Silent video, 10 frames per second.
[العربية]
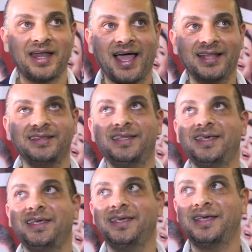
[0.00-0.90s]
كان
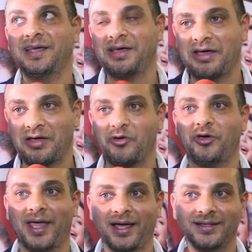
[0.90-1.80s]
عندي آه،
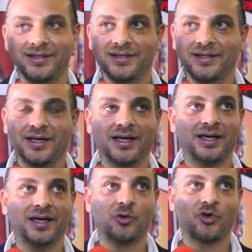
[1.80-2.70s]
رؤيه
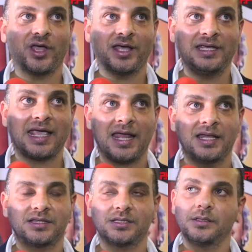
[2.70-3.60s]
آه، والرؤيه دي
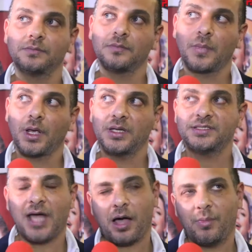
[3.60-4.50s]
كانت
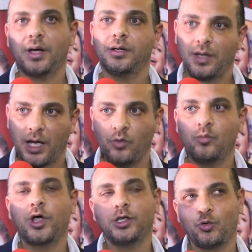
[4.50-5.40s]
صعبه او
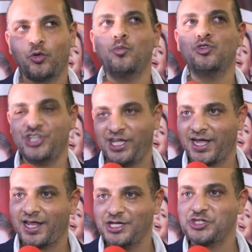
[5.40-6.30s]
ممكن تكون
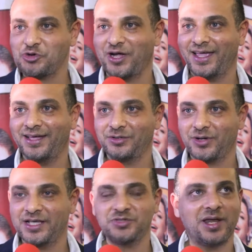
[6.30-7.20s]
مزعجه ليه شويه
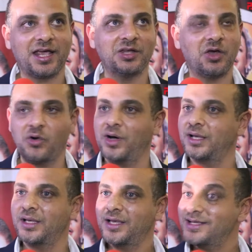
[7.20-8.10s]
كويس ولكن هو
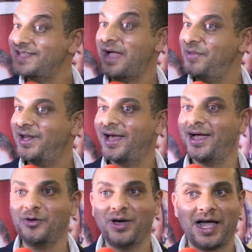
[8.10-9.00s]

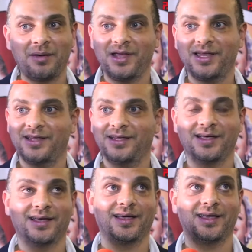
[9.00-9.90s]
استحملها وعمل
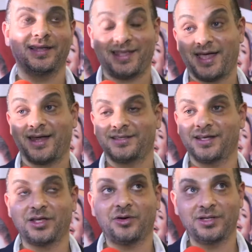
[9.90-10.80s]
آه، الكاركتر
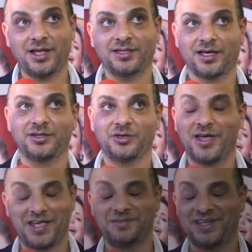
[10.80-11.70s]
ده اللي اعتقد ان هو
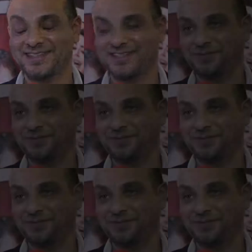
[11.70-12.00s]
هيعجب الناس